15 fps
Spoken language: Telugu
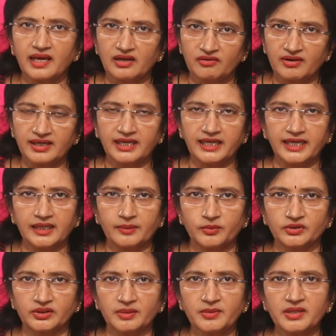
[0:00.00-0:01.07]
అలవాటు
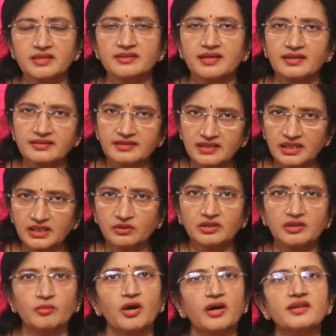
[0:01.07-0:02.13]
లేకపోతే మీరు సన్ స్క్రీన్
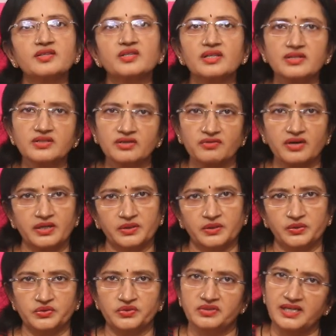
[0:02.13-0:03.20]
ఉన్న మాయిశ్చరైజర్
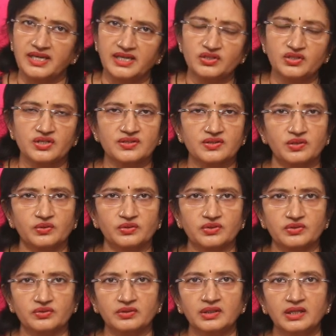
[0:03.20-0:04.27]
వాడుకోవచ్చు సెలెక్ట్
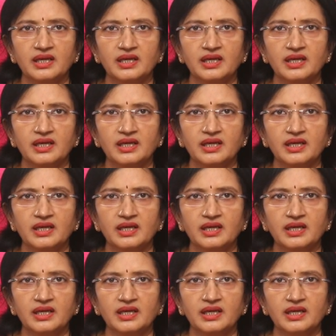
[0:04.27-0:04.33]
చేసుకోవచ్చు